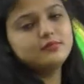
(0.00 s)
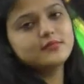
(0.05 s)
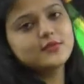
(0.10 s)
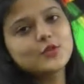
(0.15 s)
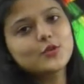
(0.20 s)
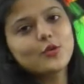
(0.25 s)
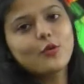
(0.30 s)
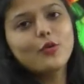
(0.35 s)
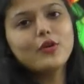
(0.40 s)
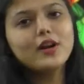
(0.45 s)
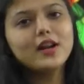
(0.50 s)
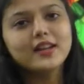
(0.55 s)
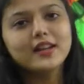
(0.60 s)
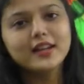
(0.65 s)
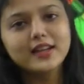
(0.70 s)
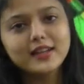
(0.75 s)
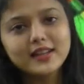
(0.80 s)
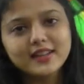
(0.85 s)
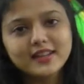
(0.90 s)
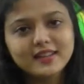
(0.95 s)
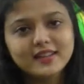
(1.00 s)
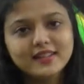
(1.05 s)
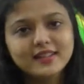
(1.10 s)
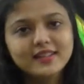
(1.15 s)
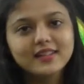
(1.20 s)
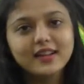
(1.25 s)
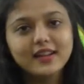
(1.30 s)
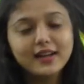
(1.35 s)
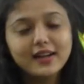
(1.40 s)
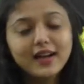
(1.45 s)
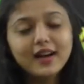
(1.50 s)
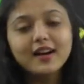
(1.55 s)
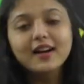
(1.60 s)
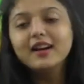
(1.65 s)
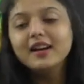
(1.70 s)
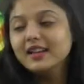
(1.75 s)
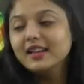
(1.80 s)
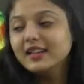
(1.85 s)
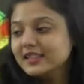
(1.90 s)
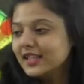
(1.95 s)
छोड़ना नहीं है है ना
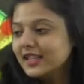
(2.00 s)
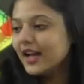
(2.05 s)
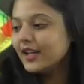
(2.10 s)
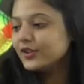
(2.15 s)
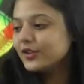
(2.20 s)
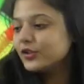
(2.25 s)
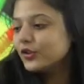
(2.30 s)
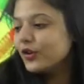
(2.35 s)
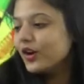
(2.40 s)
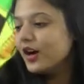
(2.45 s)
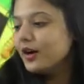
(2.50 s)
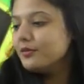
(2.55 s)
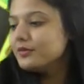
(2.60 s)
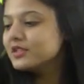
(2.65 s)
या तो हम